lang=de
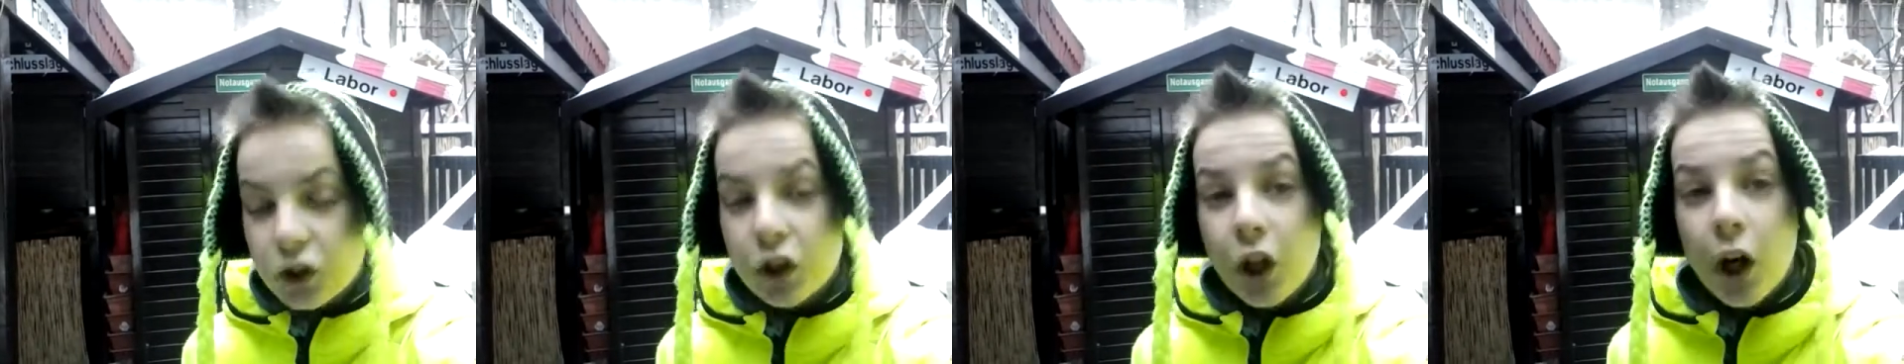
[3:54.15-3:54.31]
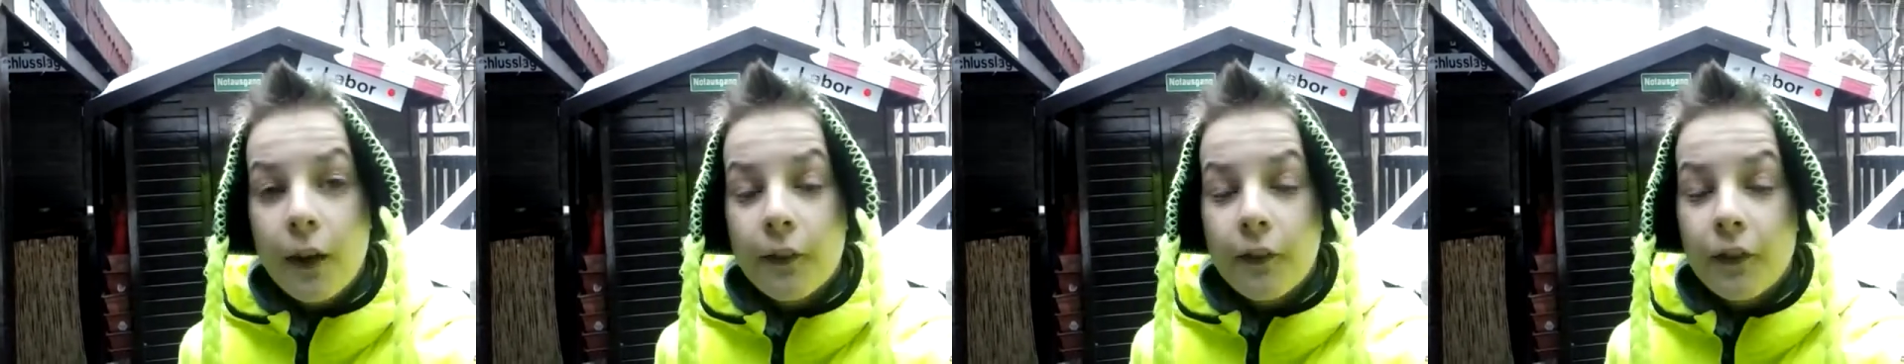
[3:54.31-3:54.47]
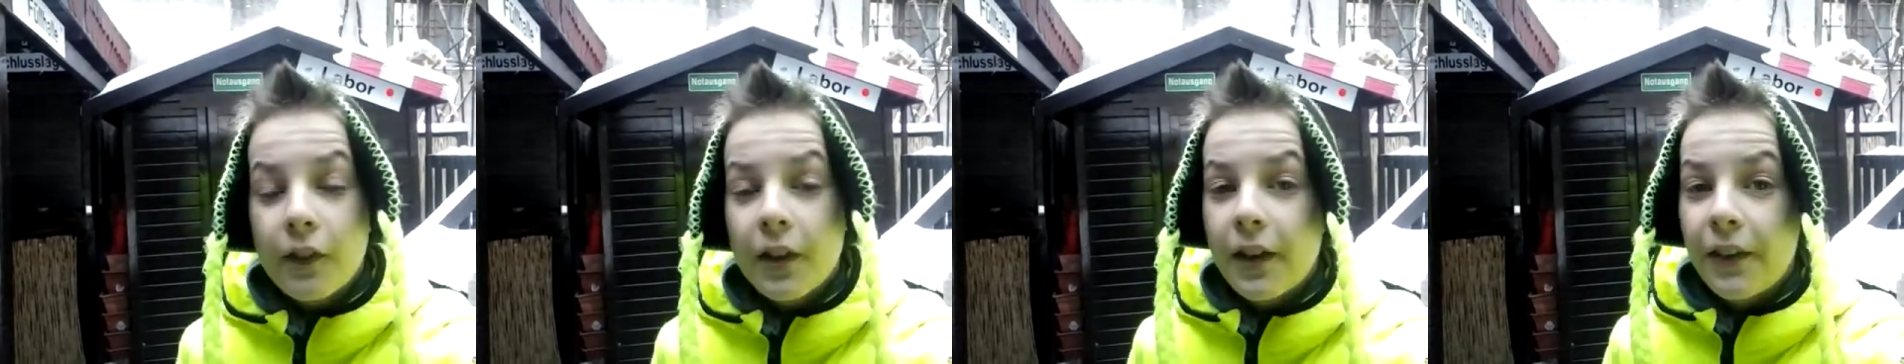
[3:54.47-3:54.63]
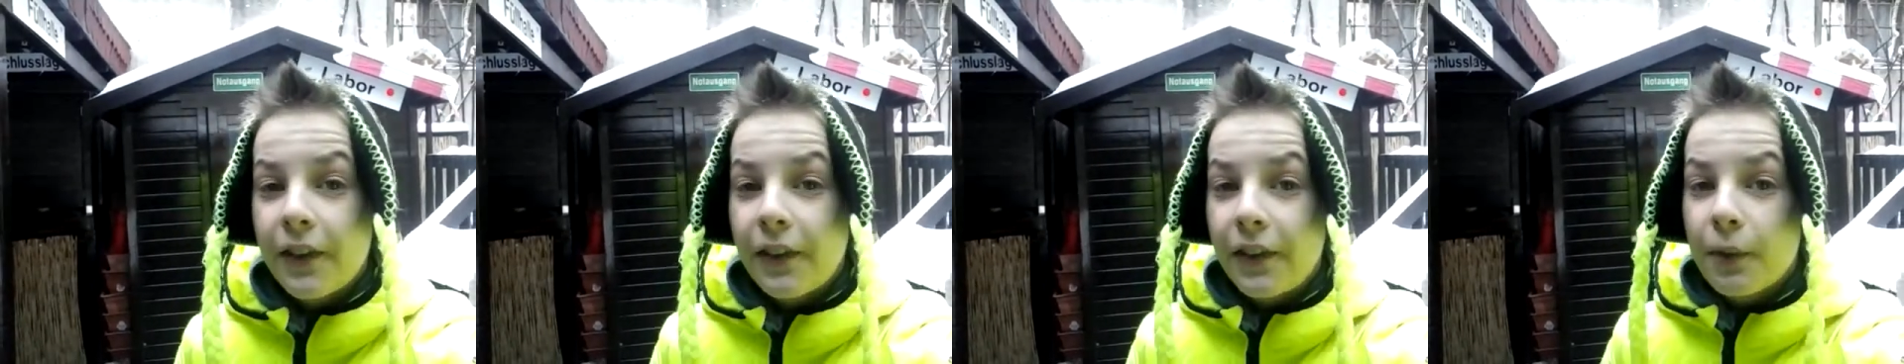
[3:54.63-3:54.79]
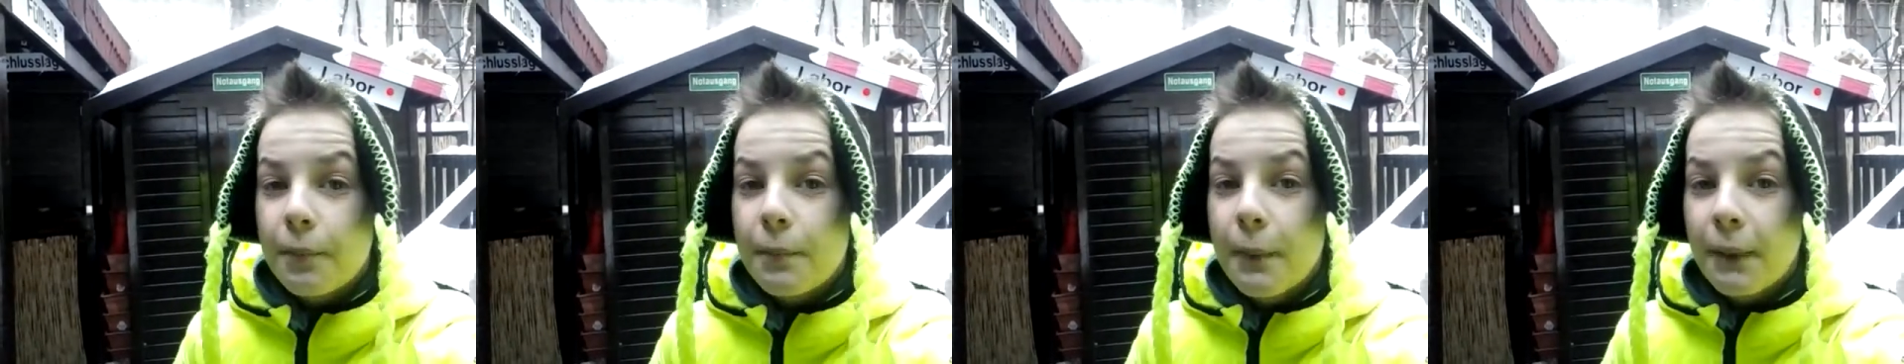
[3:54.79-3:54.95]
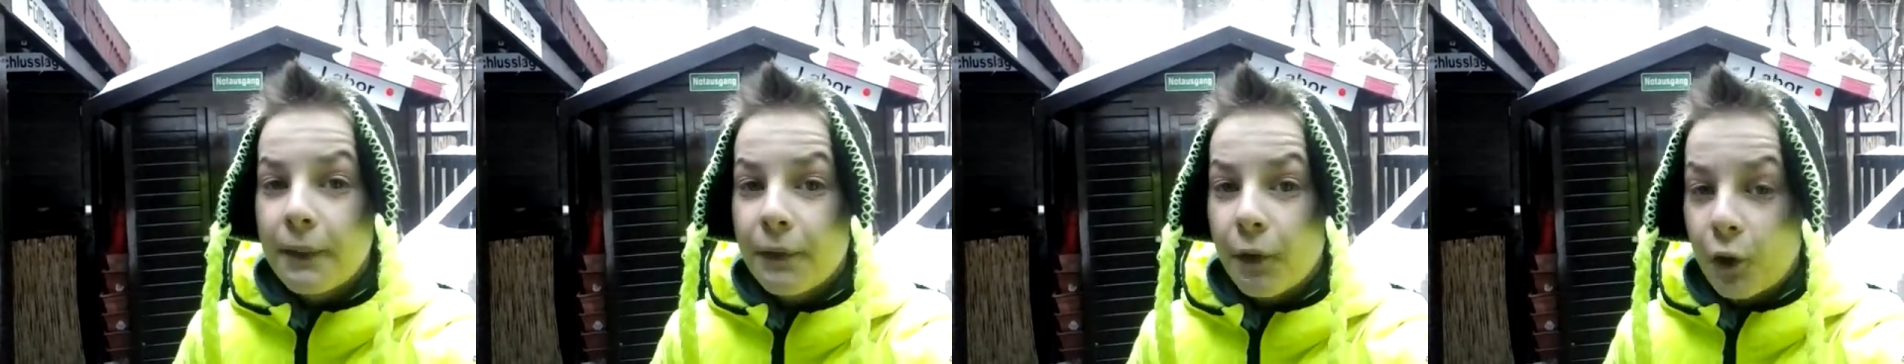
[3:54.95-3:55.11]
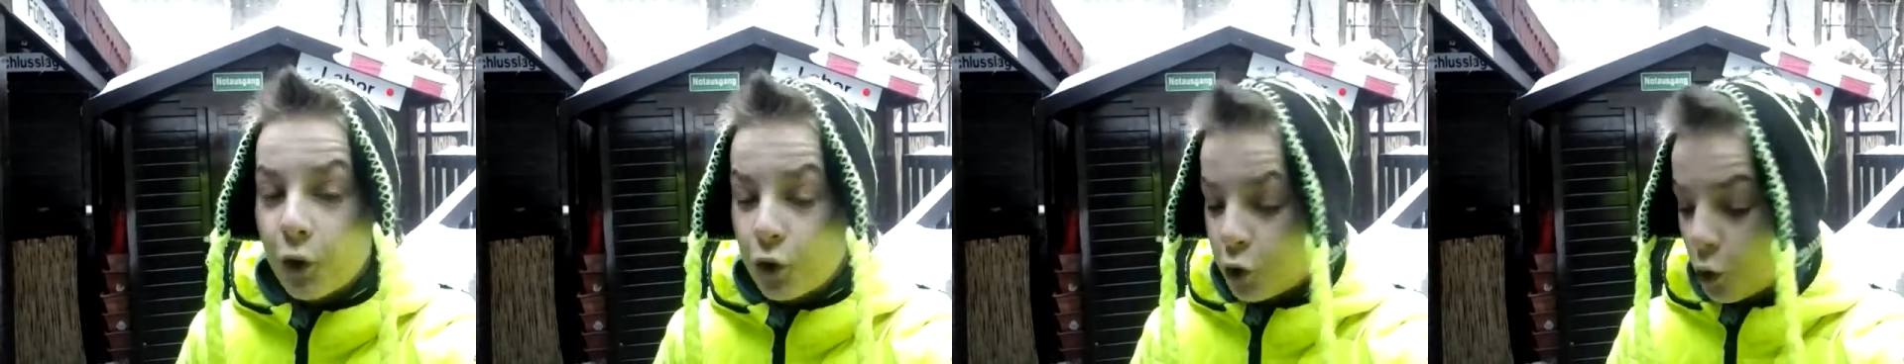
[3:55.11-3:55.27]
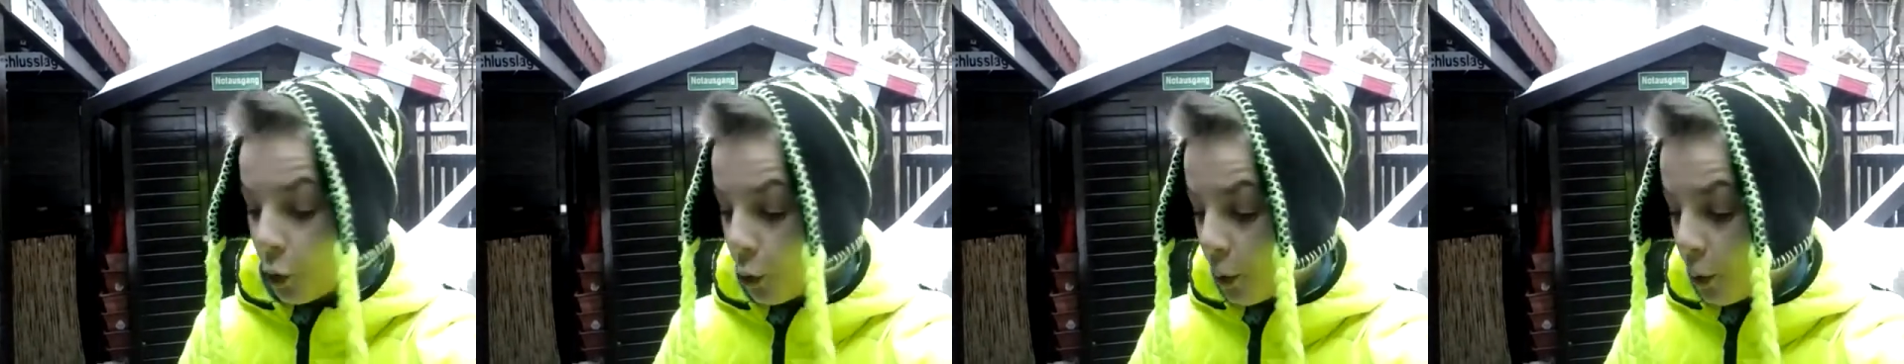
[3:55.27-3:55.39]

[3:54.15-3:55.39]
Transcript: Kommen wir jetzt zum Mittwoch